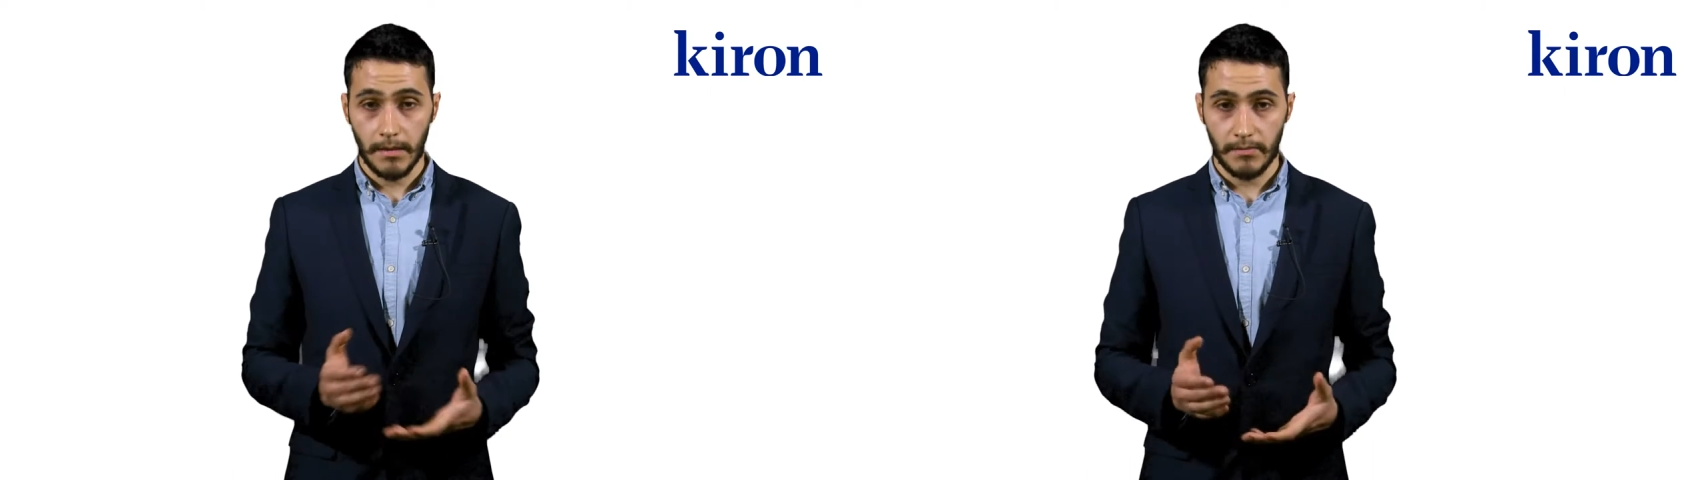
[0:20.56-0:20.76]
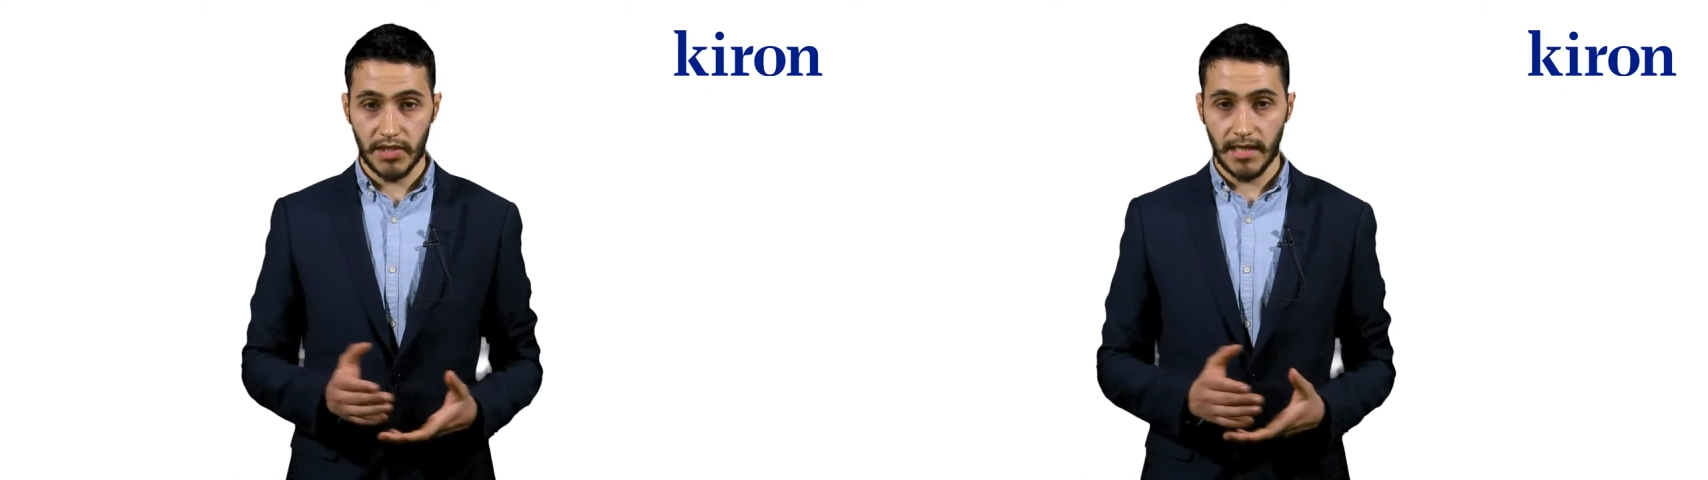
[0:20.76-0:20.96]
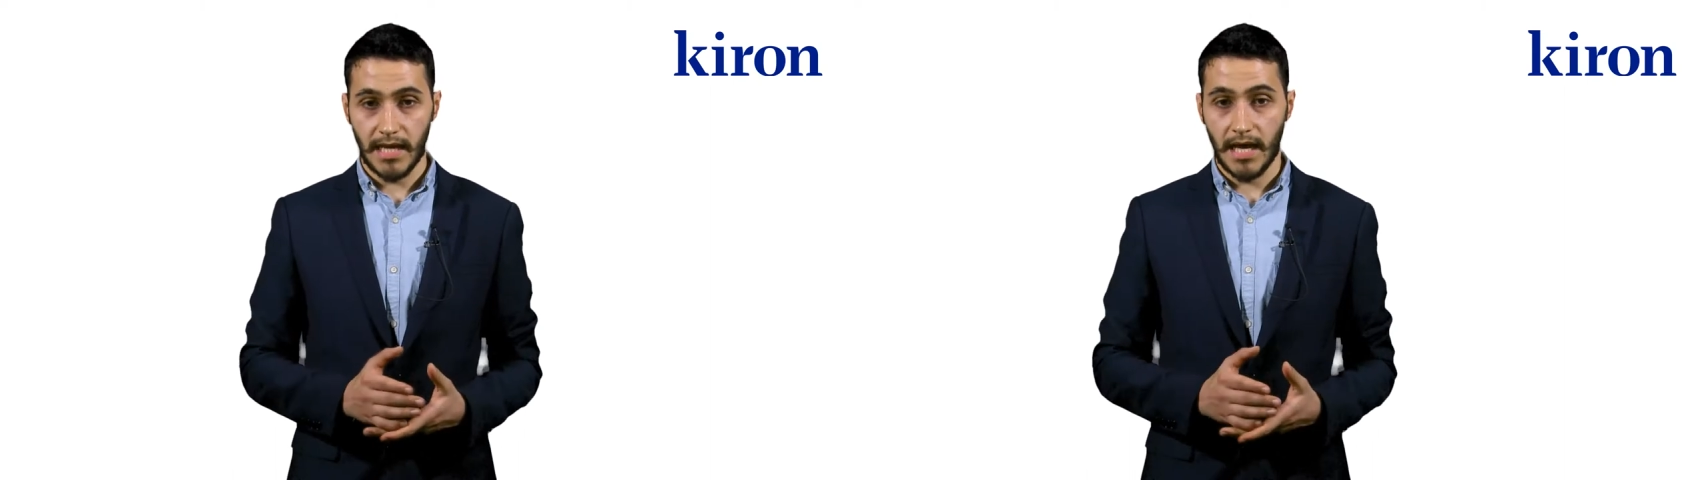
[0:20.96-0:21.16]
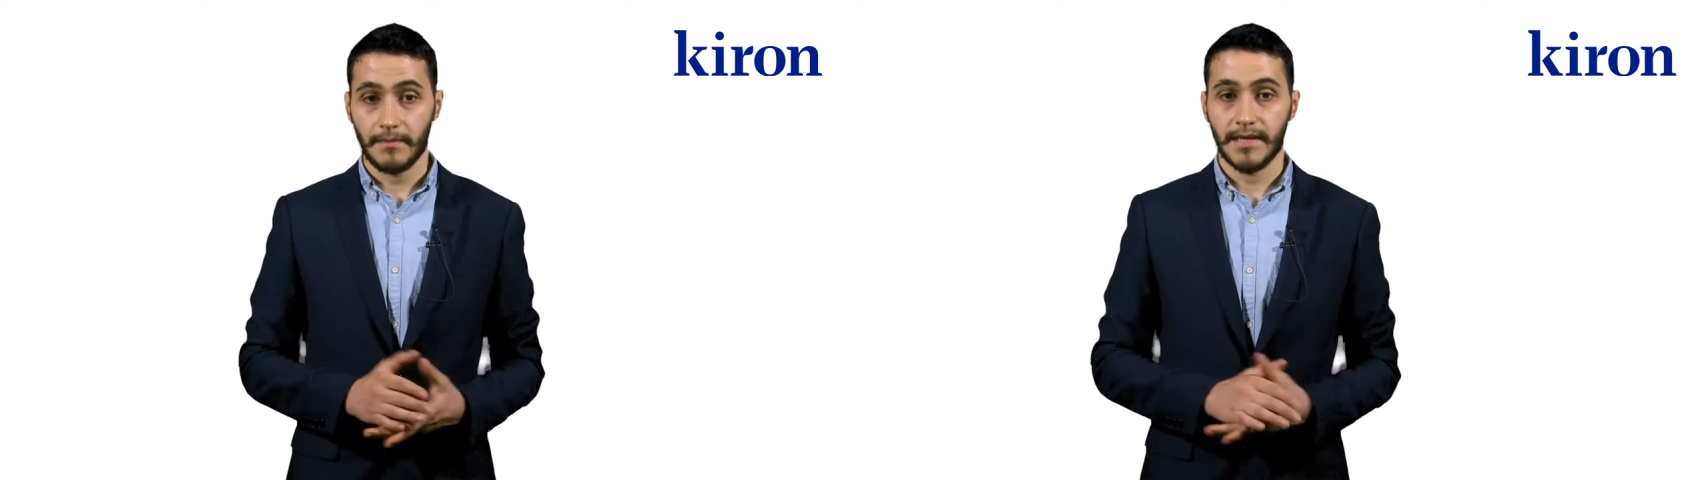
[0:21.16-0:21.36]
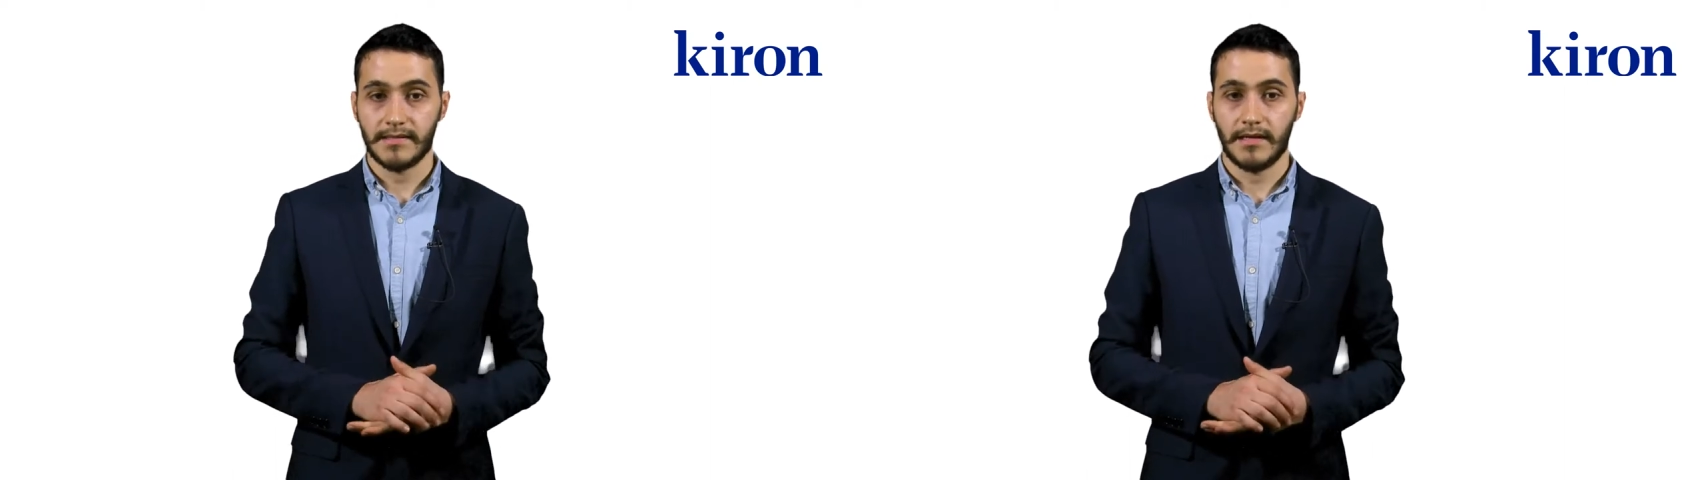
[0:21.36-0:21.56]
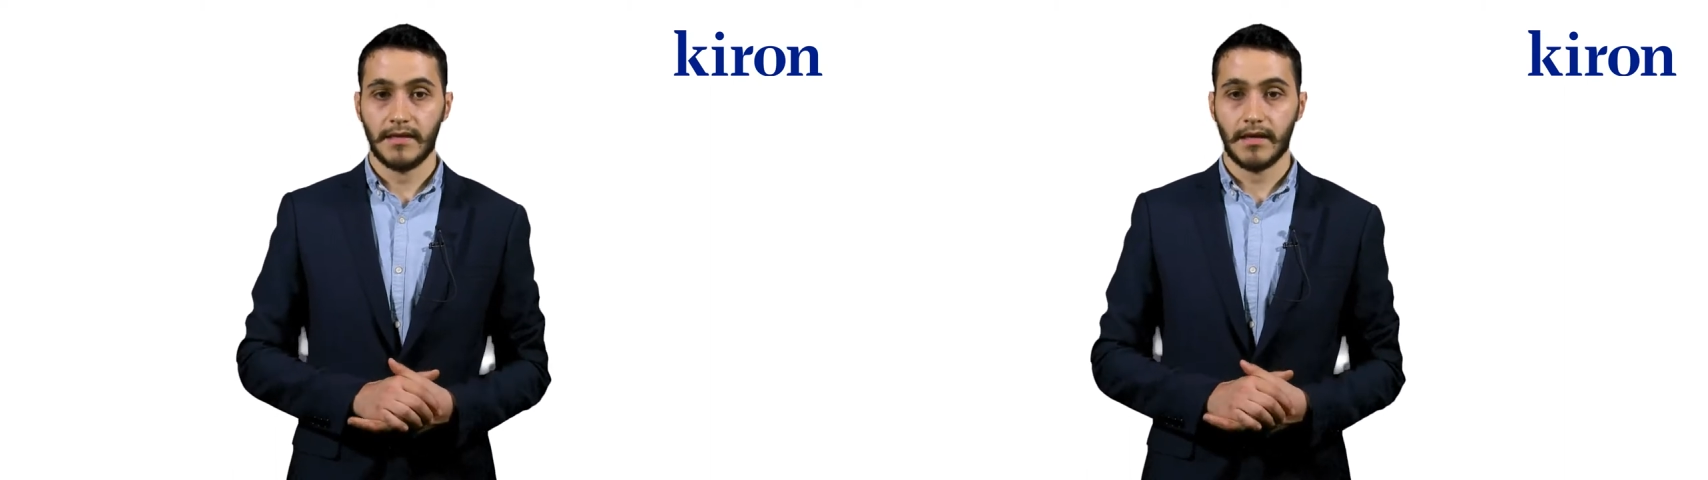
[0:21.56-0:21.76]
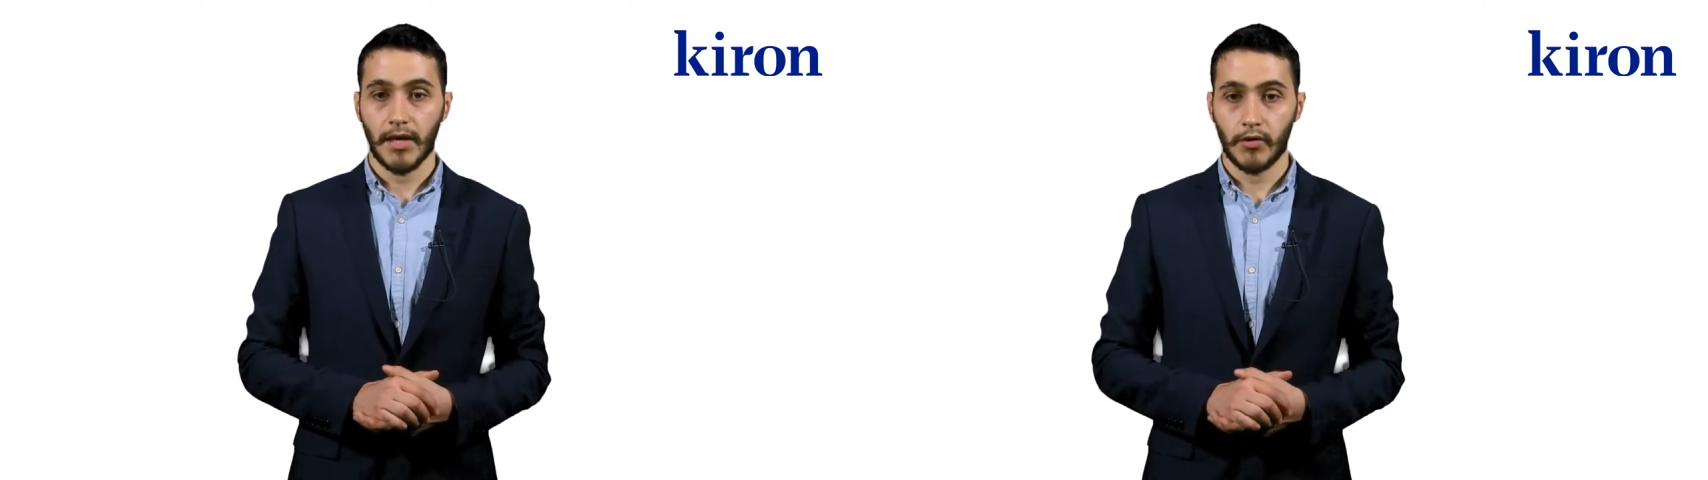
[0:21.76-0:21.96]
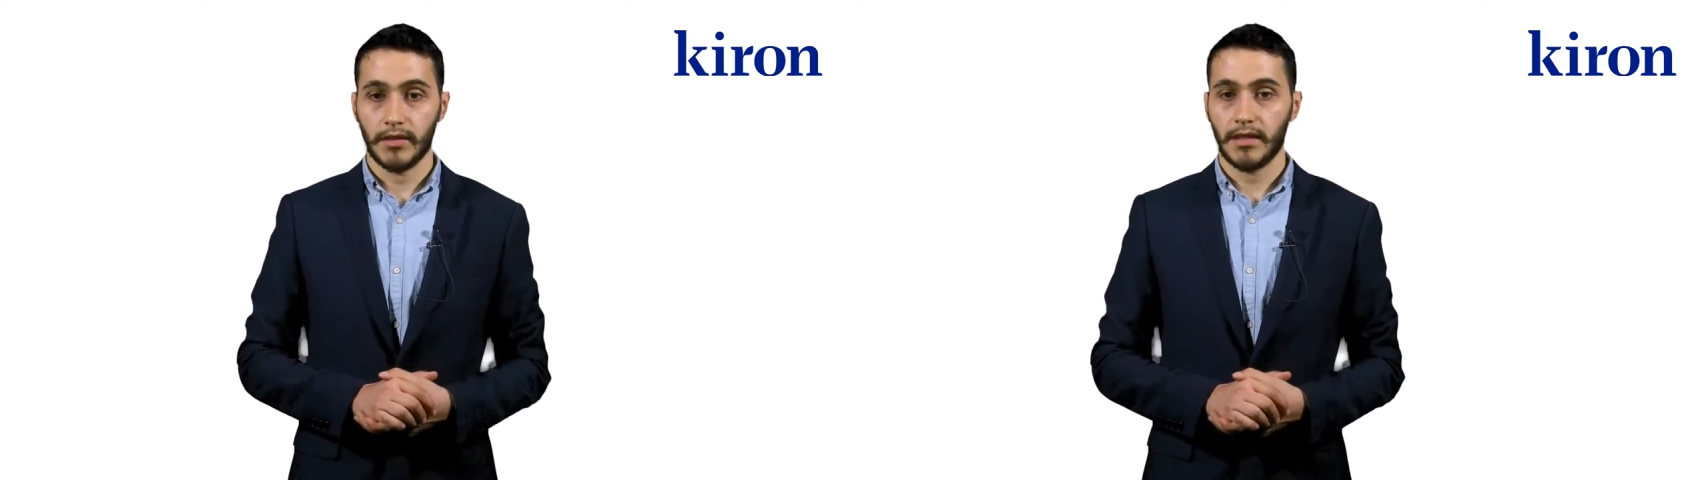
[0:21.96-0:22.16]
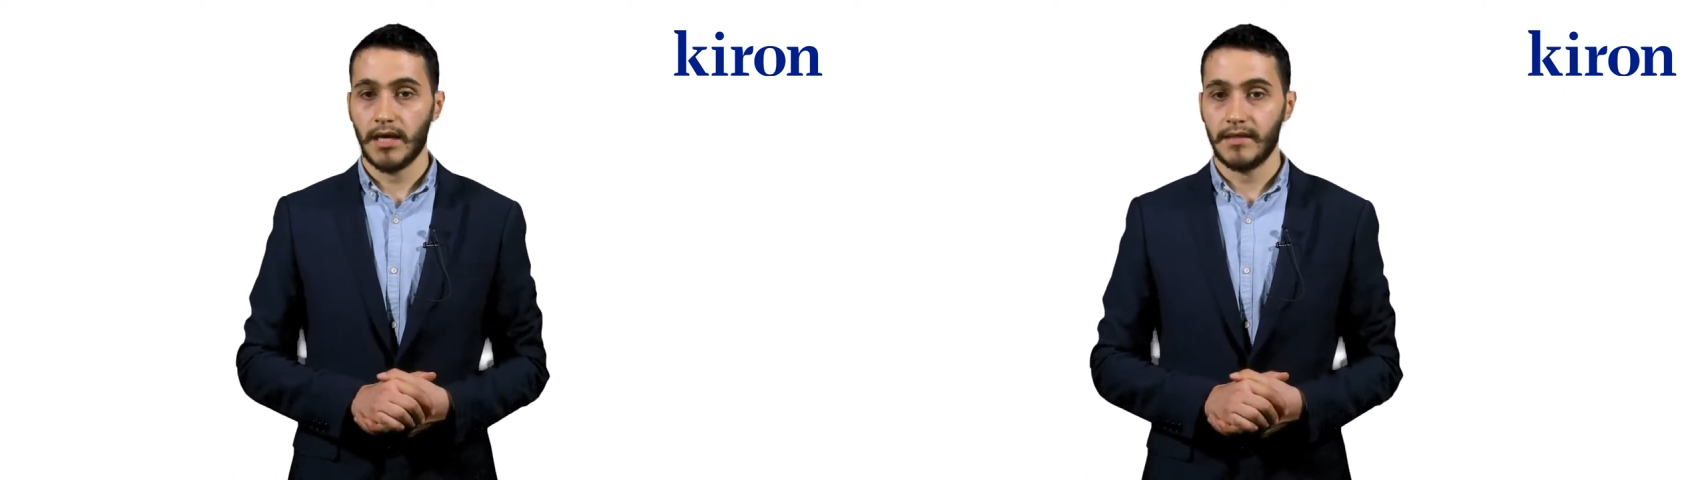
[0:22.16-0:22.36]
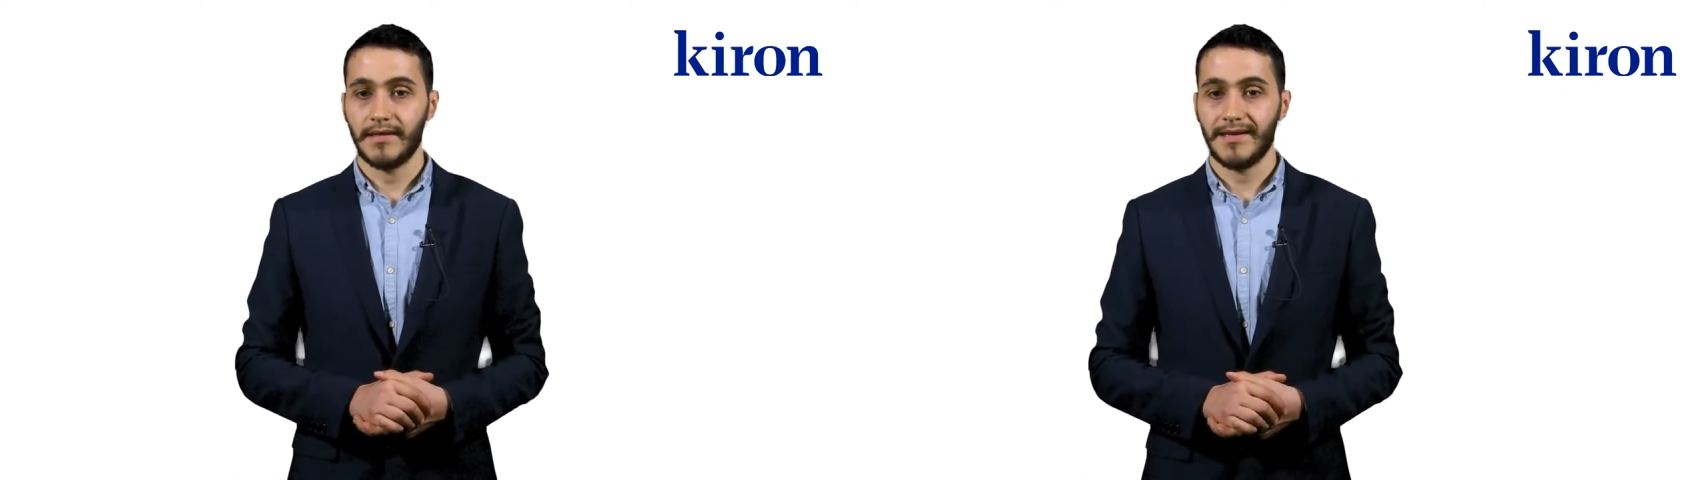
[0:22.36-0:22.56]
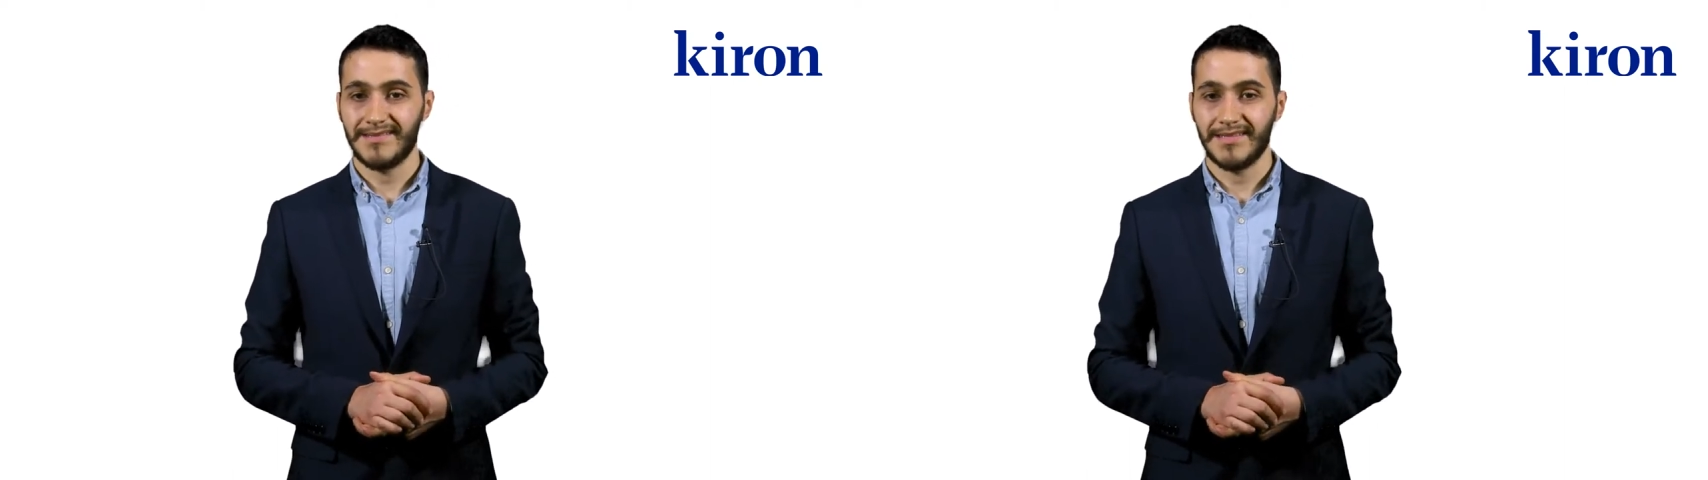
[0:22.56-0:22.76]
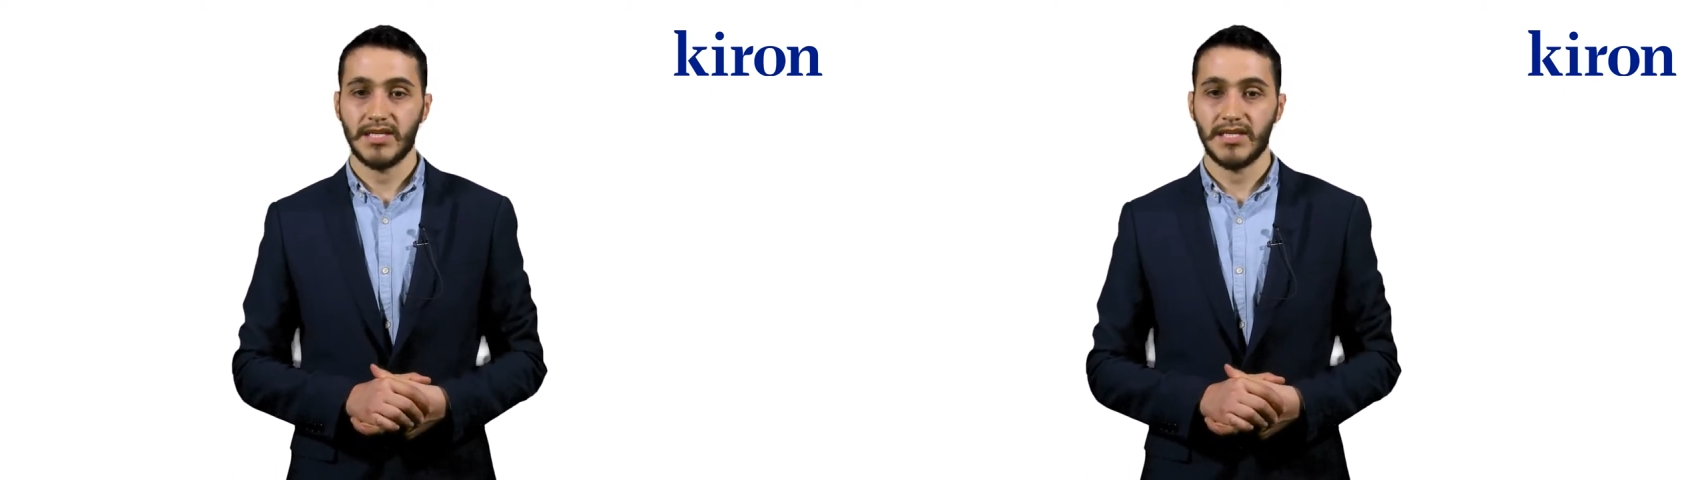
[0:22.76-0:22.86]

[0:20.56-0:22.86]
بشكل عام ليس لدى كايرون إيقاع دراسي